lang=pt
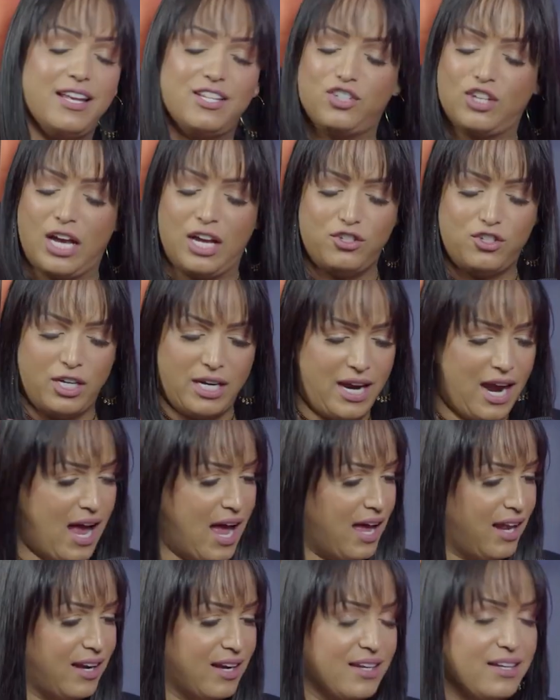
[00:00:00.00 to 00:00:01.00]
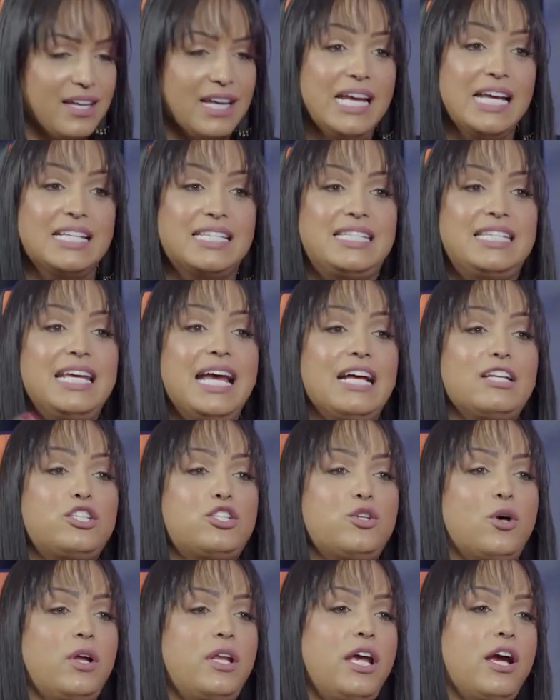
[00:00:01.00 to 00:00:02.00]
é já de cara. Se a
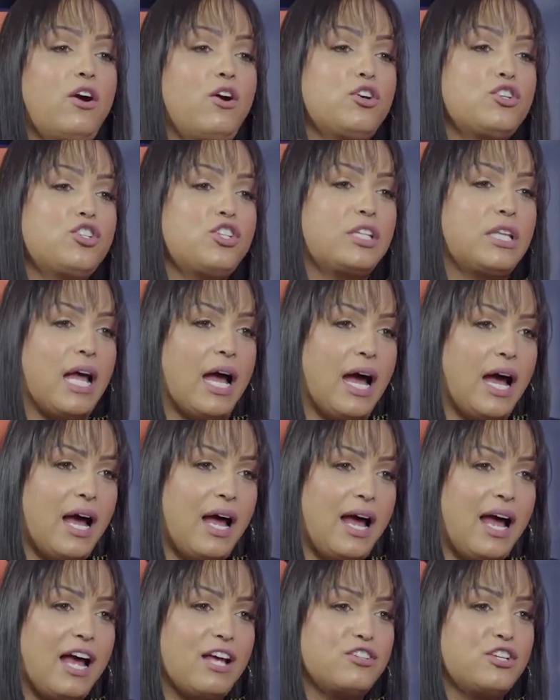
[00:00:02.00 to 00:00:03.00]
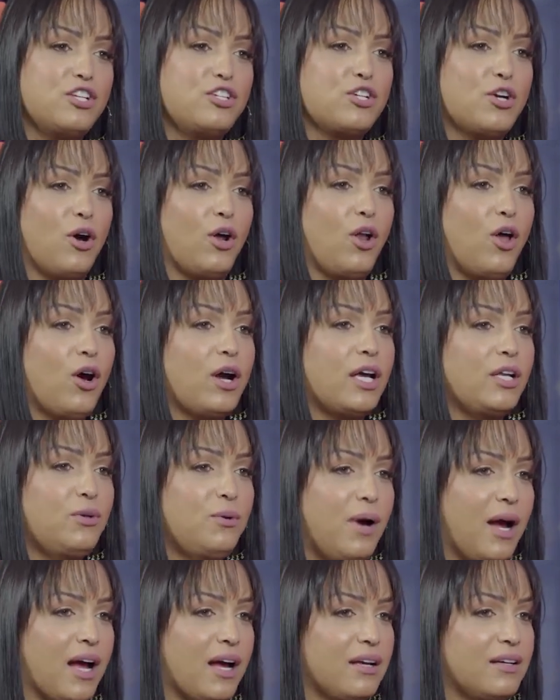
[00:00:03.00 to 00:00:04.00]
Sônia não, não. gostar, gente. a gente coloca
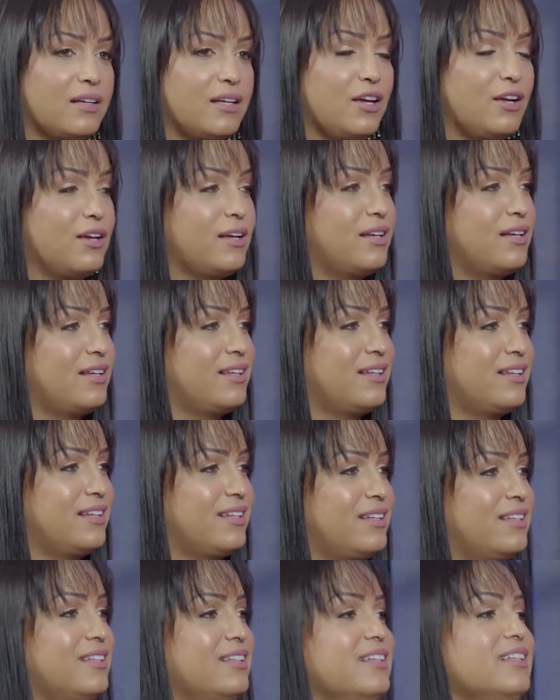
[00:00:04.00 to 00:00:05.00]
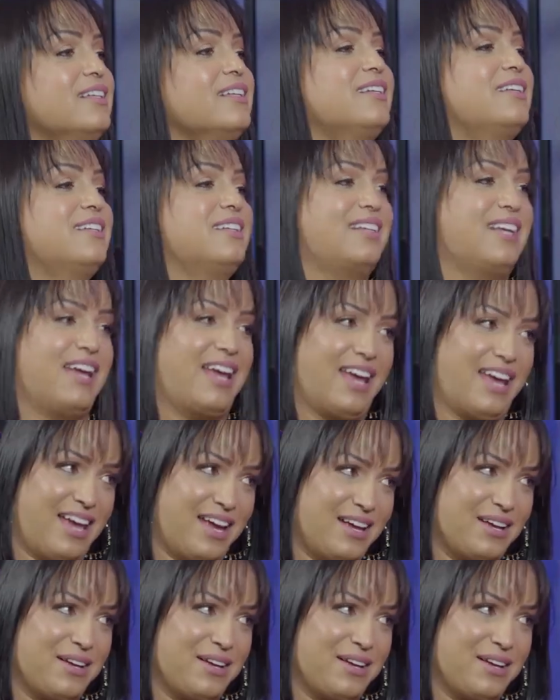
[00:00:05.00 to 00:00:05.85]
no ar. Não, peraí, é que, assim, é,